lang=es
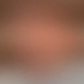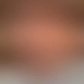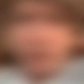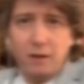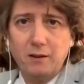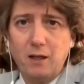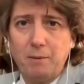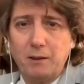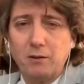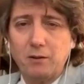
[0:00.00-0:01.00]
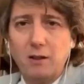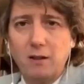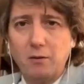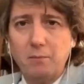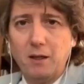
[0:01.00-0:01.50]
Clínicamente la patronal
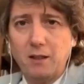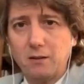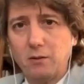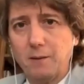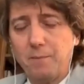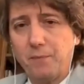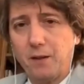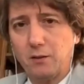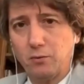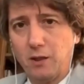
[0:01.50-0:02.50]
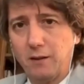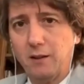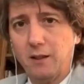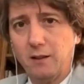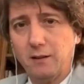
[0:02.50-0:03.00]
arrima el asco a, su
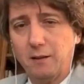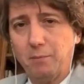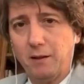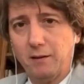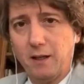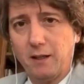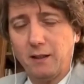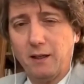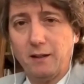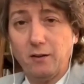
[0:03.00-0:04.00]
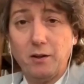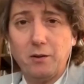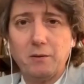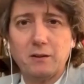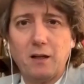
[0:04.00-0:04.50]
sardina y plantea que la derogación
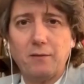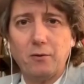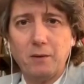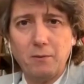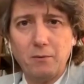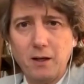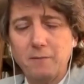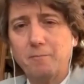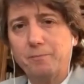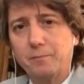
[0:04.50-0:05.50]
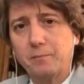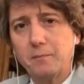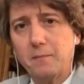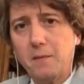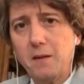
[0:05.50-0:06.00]
de esta reforma laboral
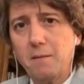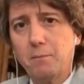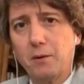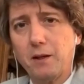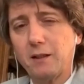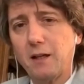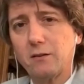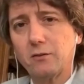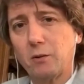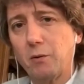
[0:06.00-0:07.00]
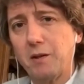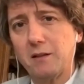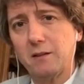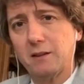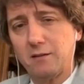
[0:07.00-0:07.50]
puede tener consecuencias
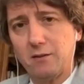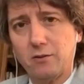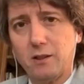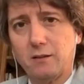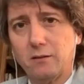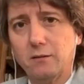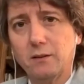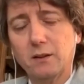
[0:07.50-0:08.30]
desastrosas, ¿no?